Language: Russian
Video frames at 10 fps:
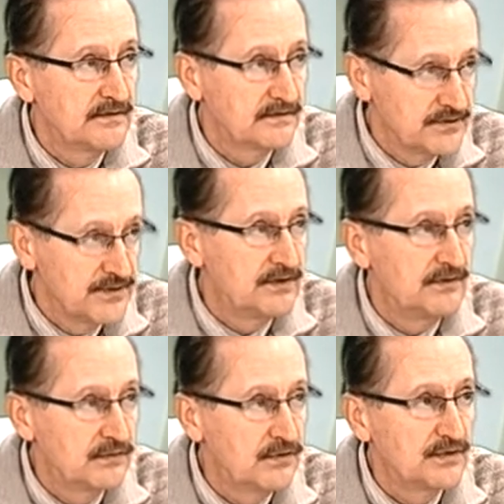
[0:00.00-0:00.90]
э, жители
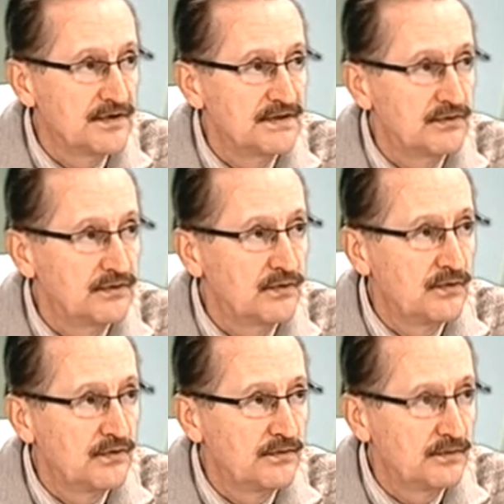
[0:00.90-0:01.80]
города сдают
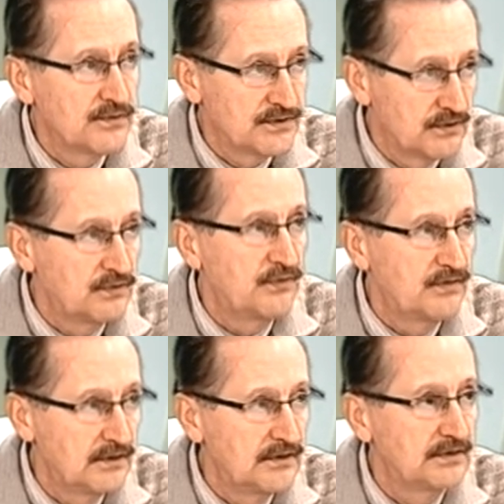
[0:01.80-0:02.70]
кровь, потому что крови
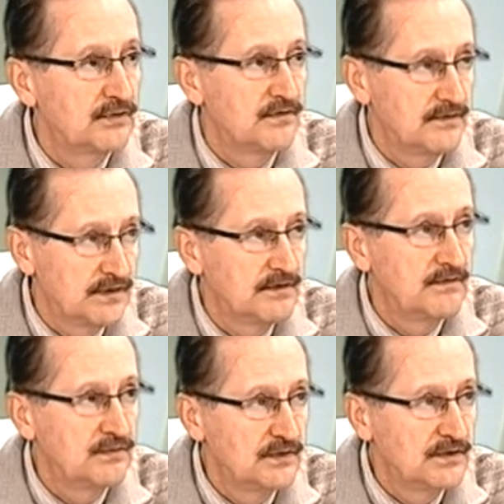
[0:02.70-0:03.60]
надо, и крови надо много.